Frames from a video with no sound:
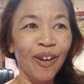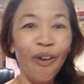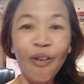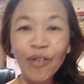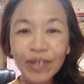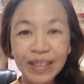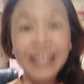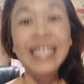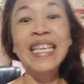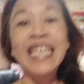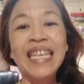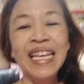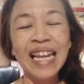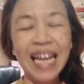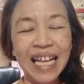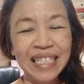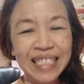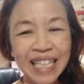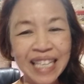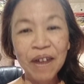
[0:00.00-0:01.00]
ลงสี
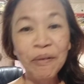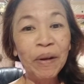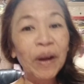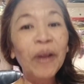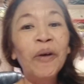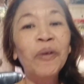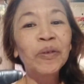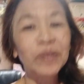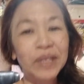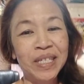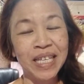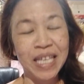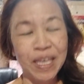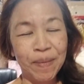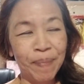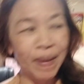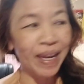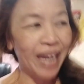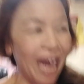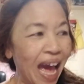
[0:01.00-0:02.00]
แล้วกันคำว่าลงสี
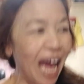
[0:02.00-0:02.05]
ไป